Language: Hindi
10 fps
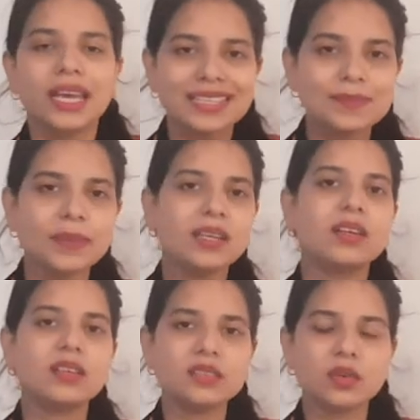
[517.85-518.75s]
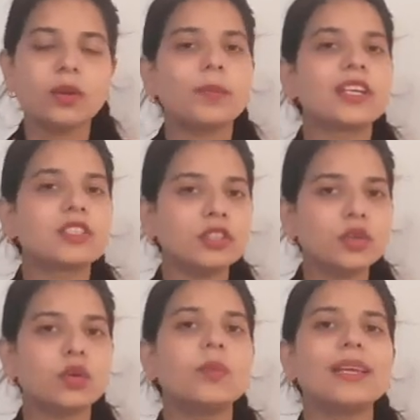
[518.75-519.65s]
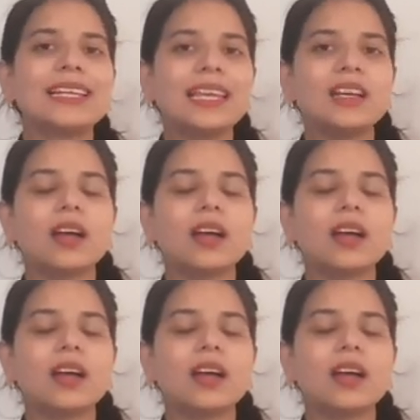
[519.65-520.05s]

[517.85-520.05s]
इसमें नर्स और पेशेंट दोनों मिलकर ही